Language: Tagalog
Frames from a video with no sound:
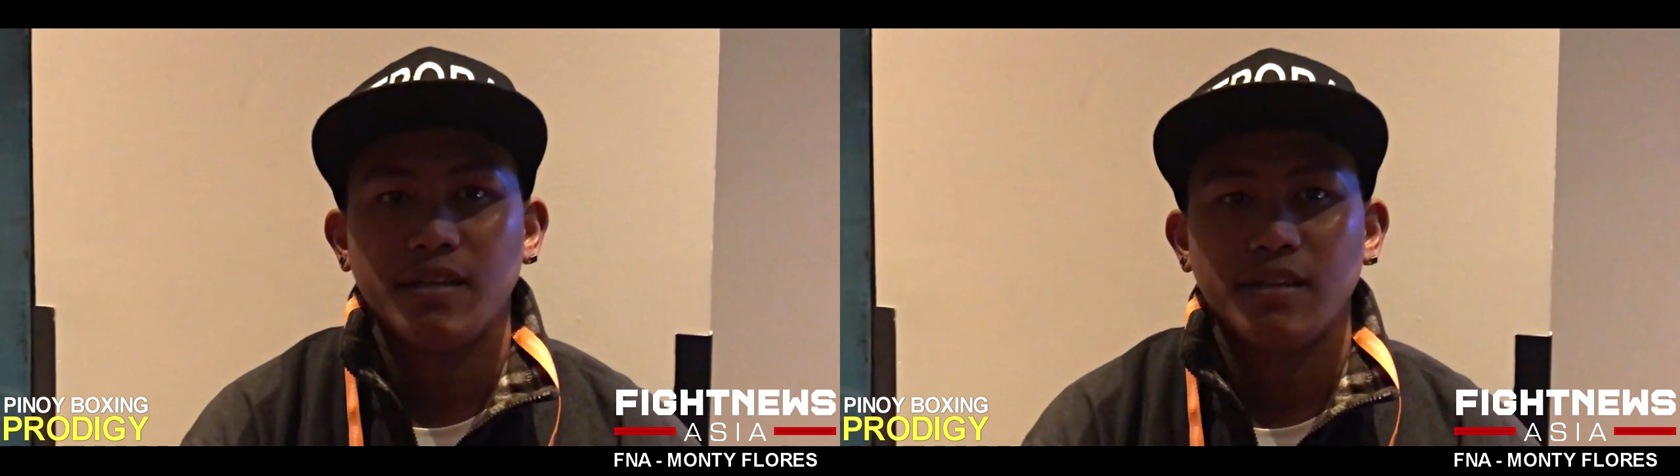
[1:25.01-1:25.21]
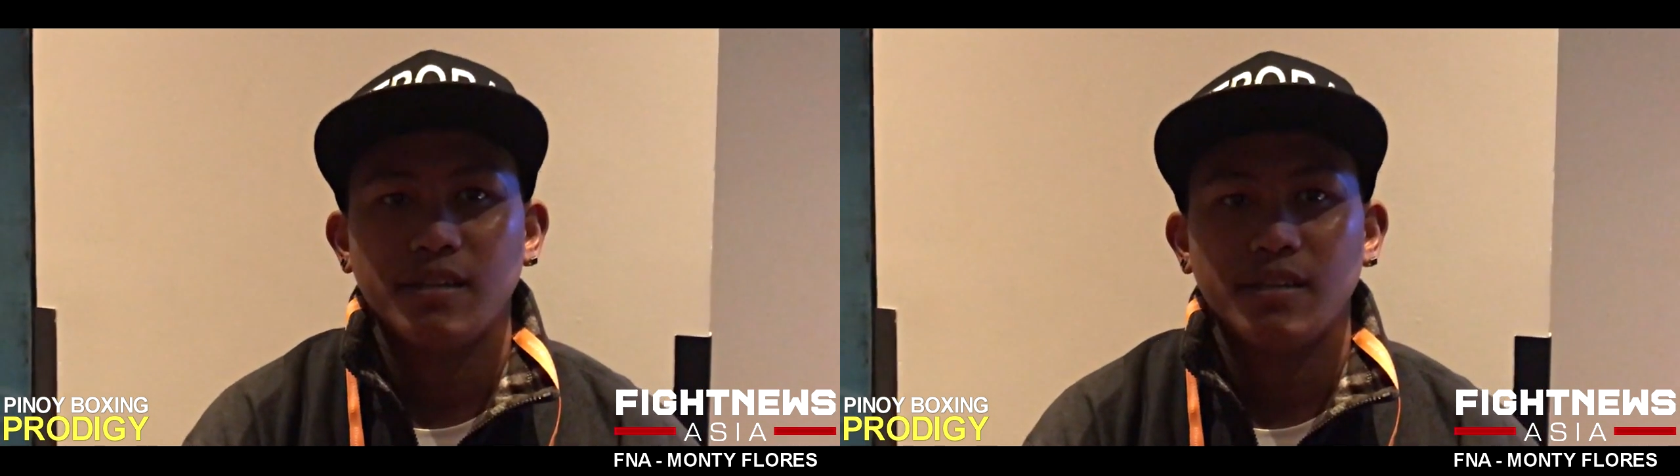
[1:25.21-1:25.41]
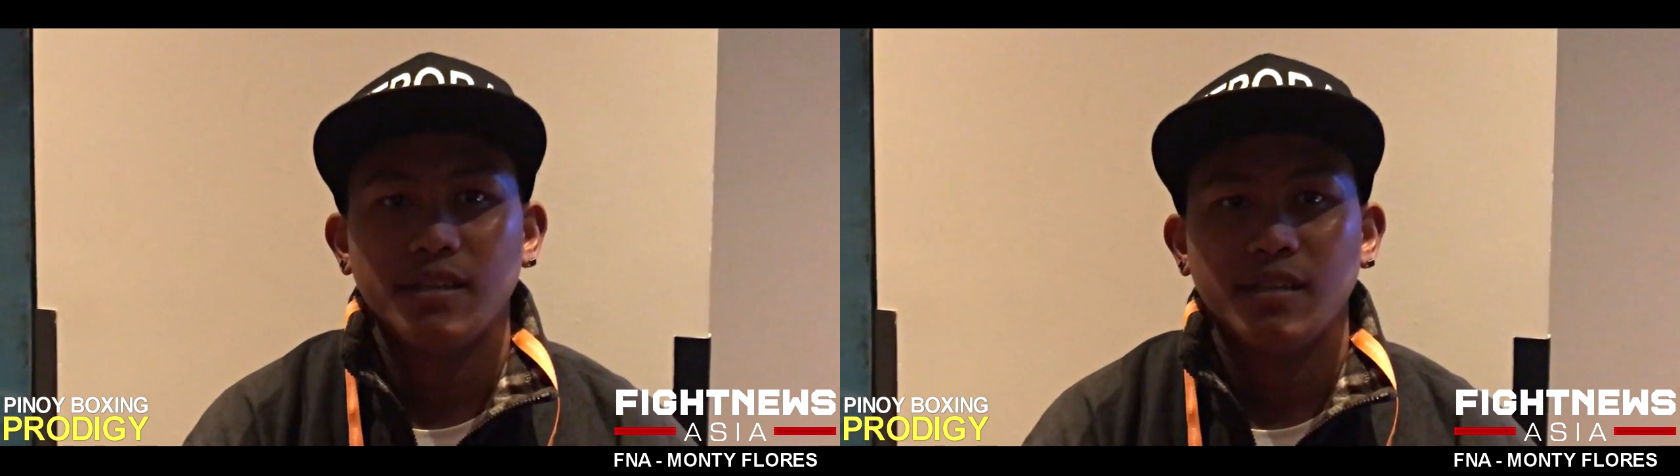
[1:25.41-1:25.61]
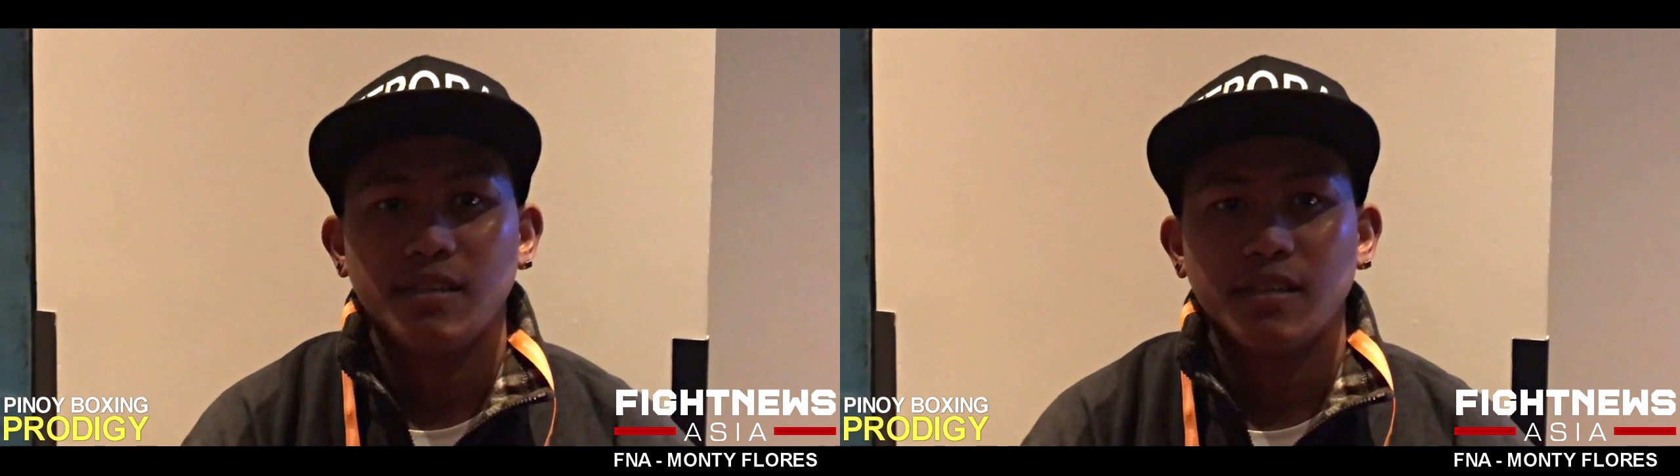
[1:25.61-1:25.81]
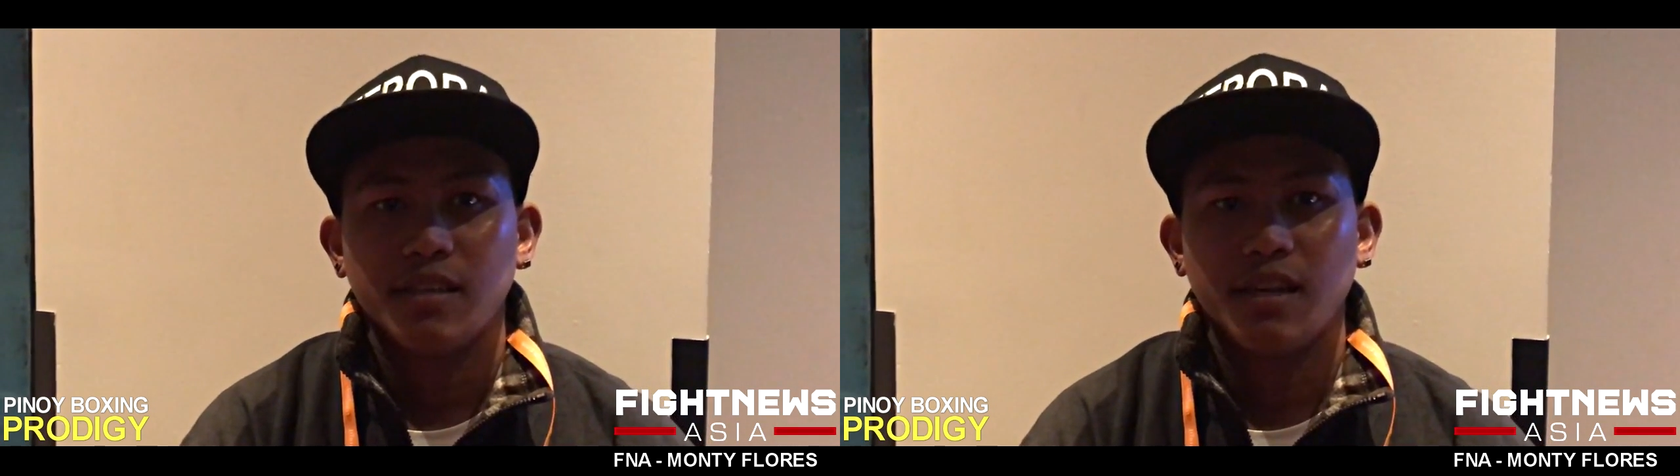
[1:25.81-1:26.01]
Ah,
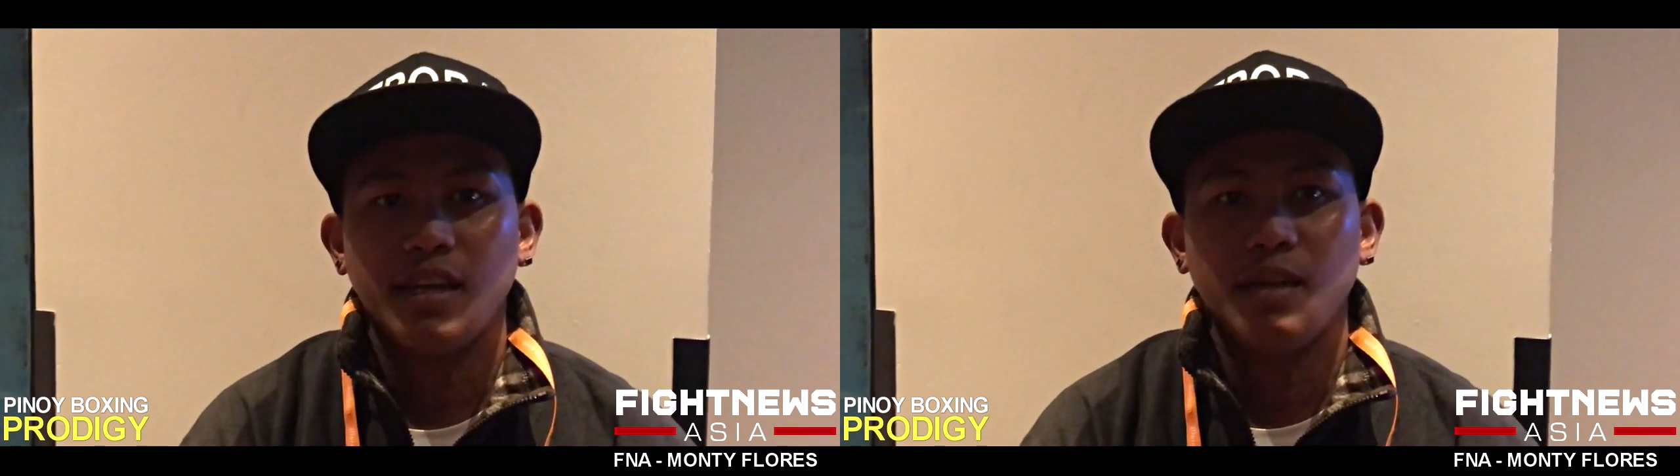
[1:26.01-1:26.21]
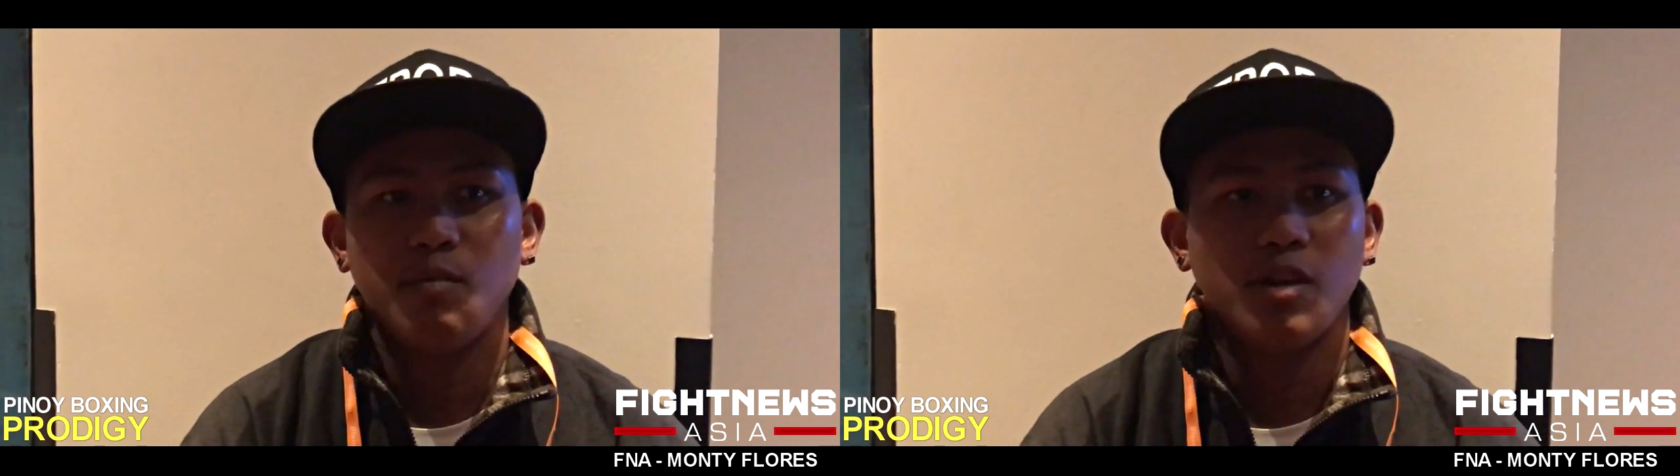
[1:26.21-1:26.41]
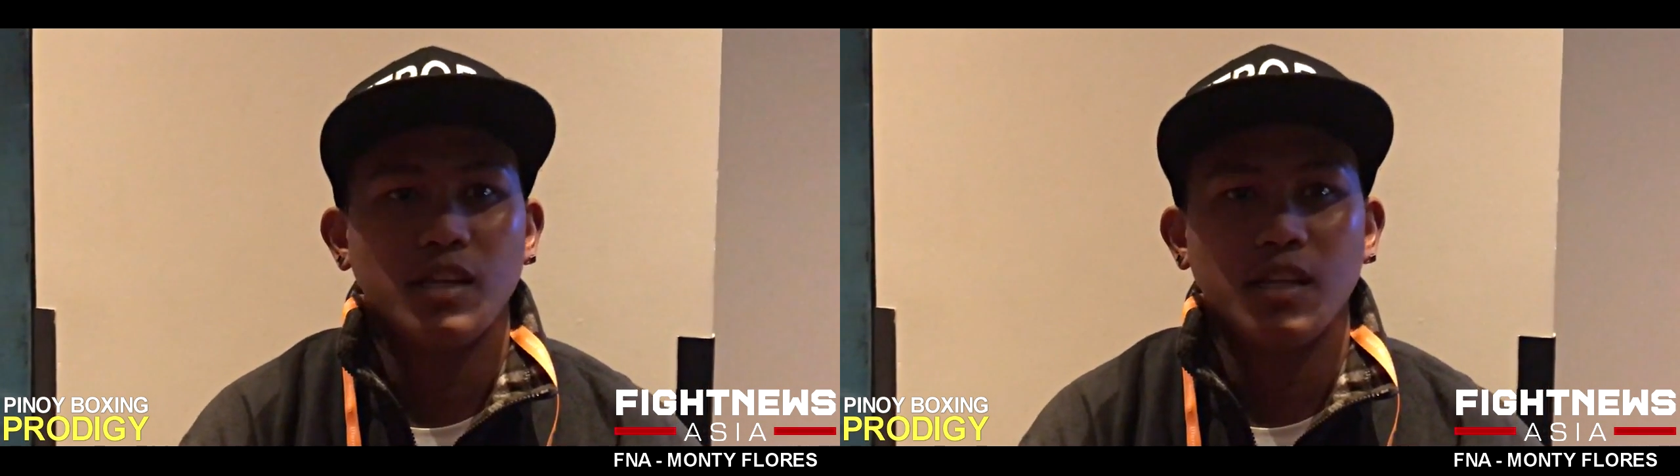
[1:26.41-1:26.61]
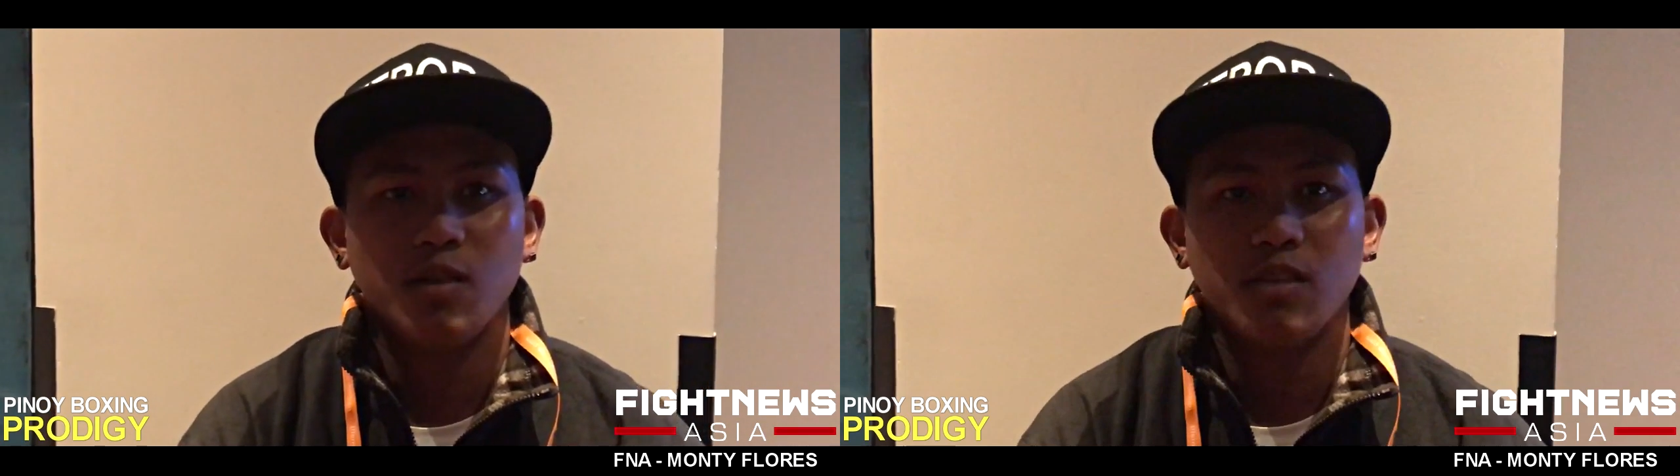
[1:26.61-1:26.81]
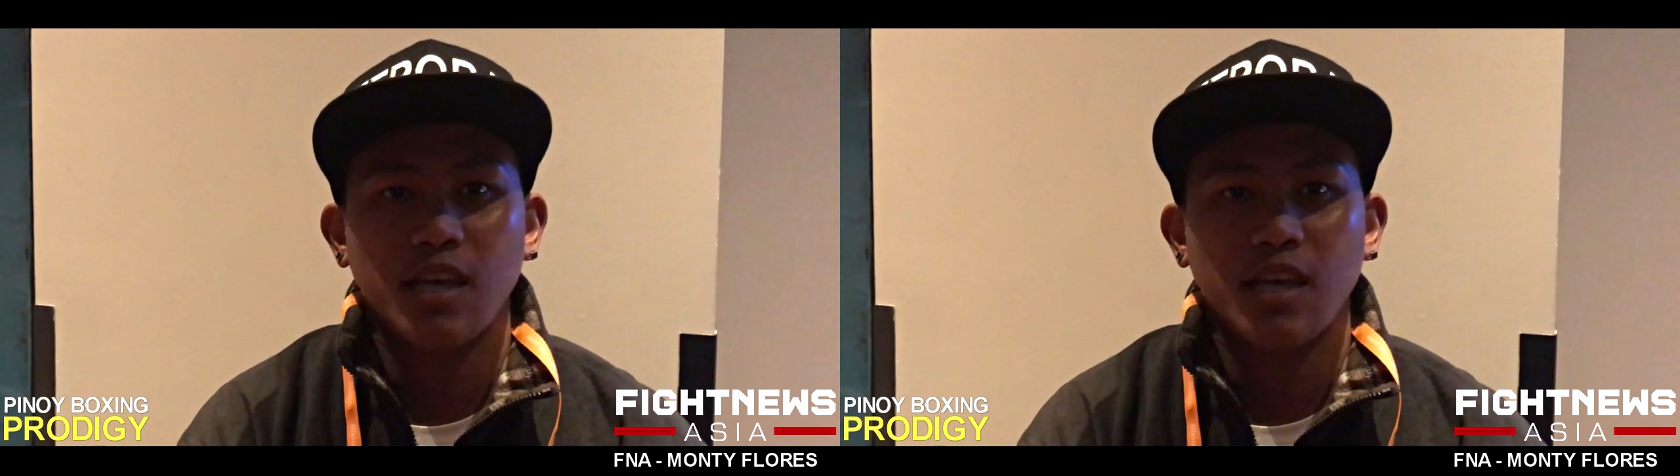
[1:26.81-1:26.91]
Training muna dito